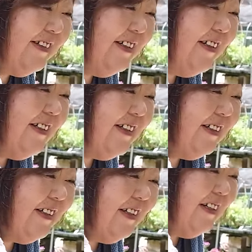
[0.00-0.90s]
な。動画
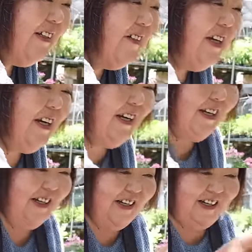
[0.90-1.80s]
は分かれる可
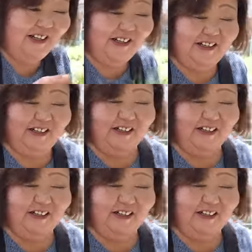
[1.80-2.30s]
能性が